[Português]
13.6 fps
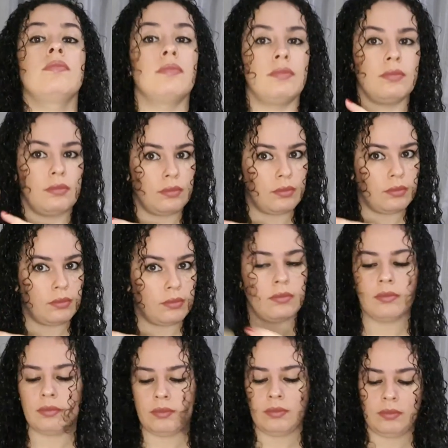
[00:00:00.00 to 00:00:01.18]
agora pela
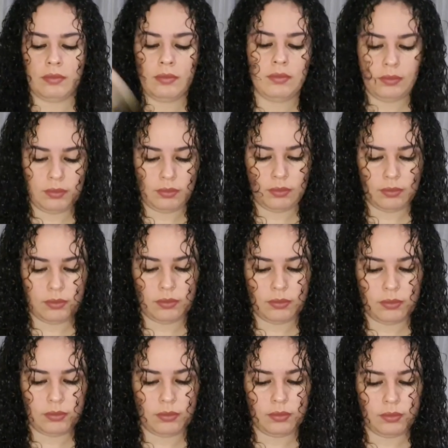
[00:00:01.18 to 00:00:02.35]
última vez eu
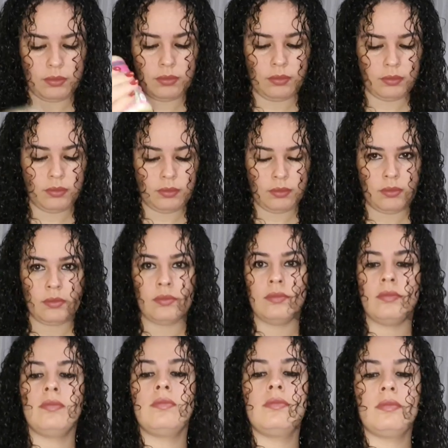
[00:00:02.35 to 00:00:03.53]
foco na frente
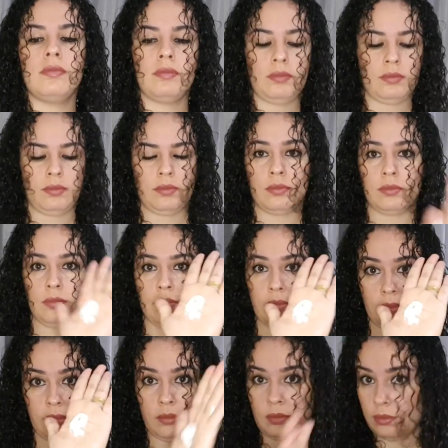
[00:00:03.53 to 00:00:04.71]
dos cabelinhos,
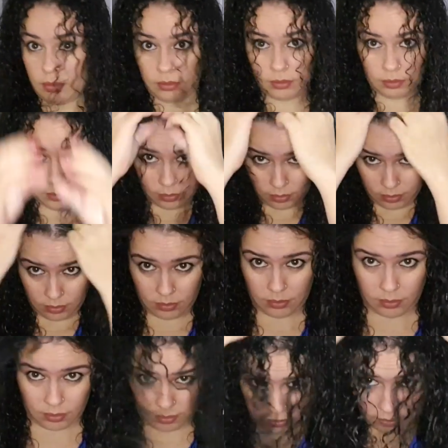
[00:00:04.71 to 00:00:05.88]
né? Pra não ficar
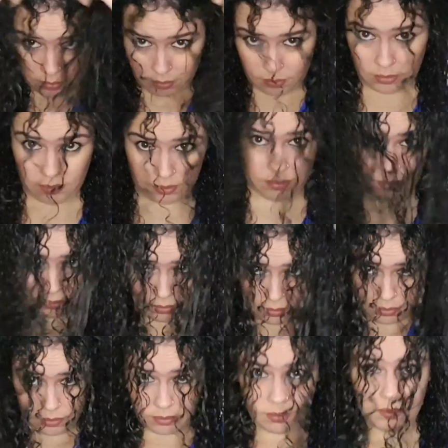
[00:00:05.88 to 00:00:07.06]
aqueles frios meio chatinho,
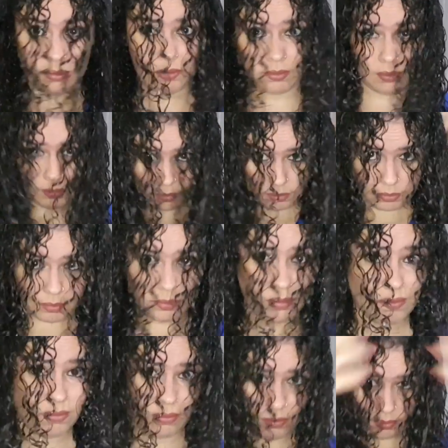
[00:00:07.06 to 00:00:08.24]
mas sempre
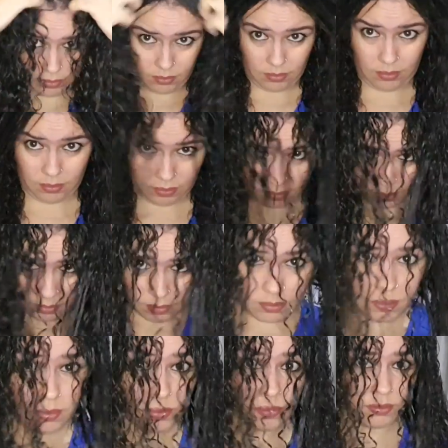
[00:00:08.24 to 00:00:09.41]
desembaraçando.
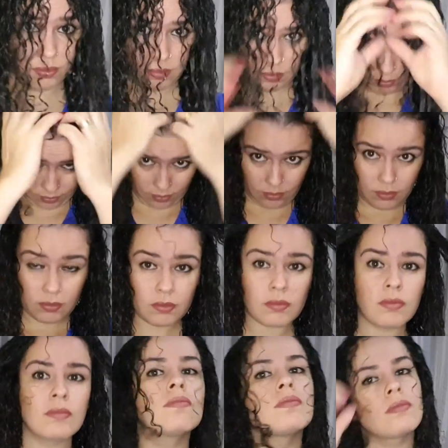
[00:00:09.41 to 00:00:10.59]
Dessa vez eu vou de
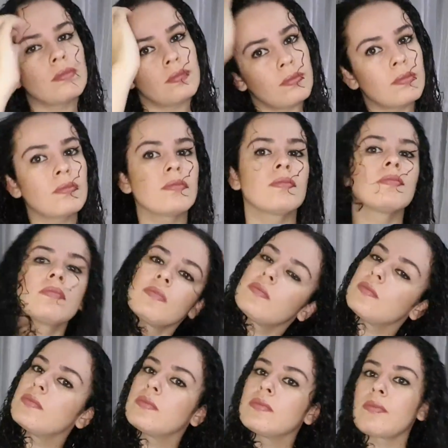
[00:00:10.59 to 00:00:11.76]
cima pra
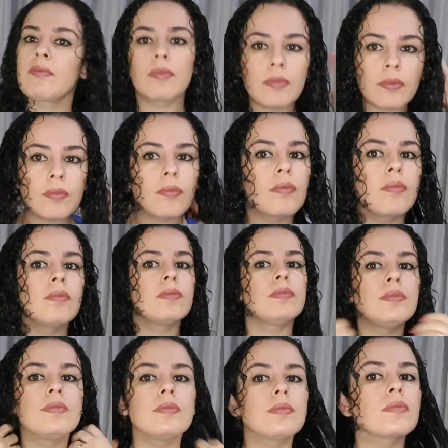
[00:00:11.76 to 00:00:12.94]
baixo. E se o
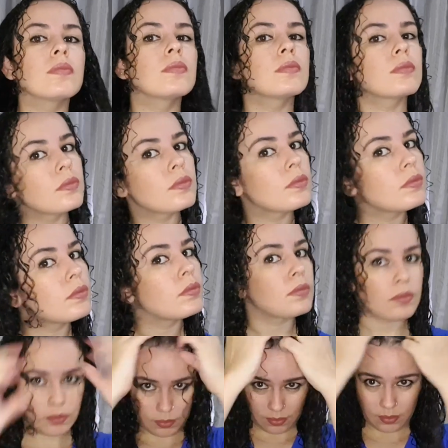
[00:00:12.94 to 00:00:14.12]
seu cabelo tiver
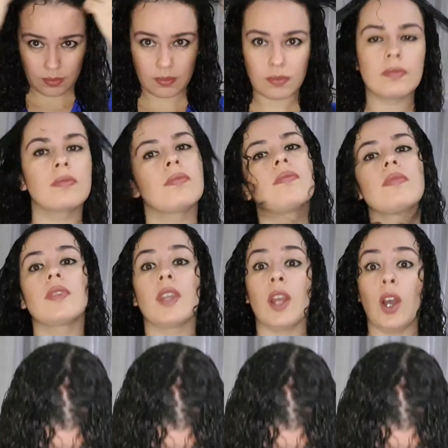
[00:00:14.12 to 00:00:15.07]
necessidade de mais creme,